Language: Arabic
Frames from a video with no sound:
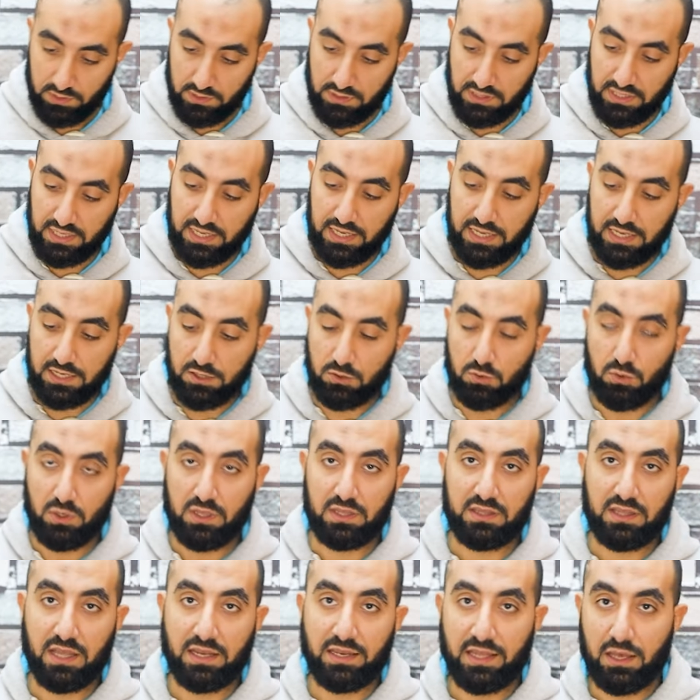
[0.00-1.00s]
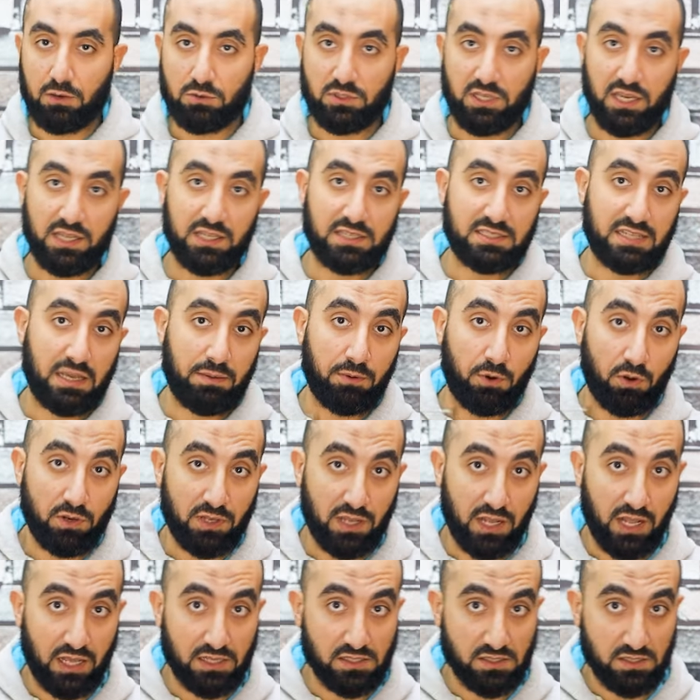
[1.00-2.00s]
نيجي للتول الثانيه ودي احنا زي ما
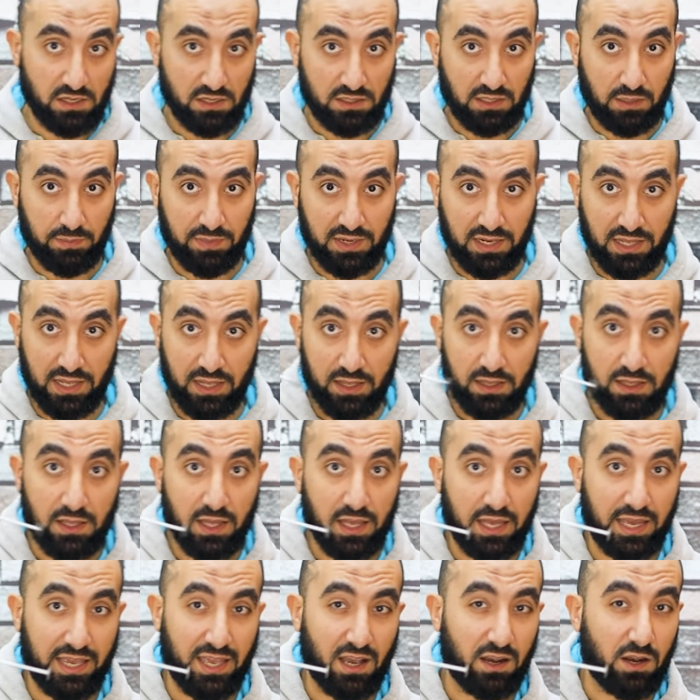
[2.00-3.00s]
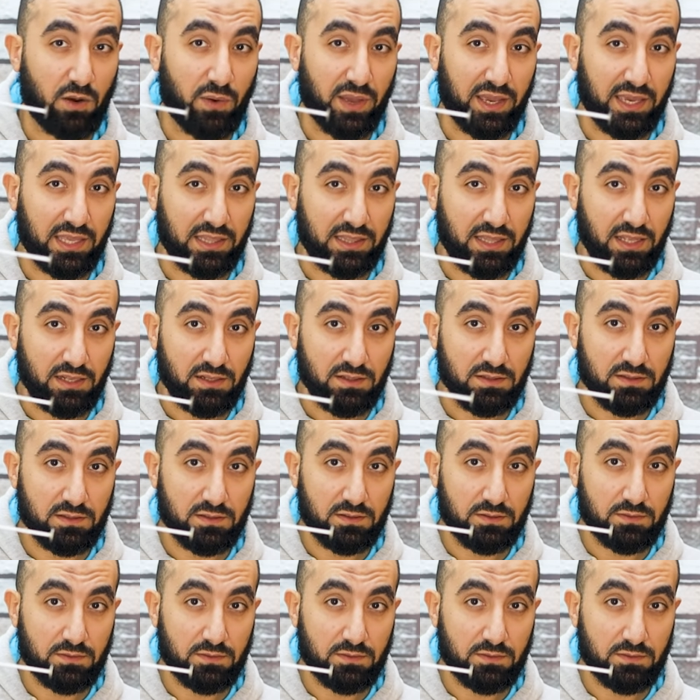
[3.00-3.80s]
قلنا حذرنا منها هي قويه جدا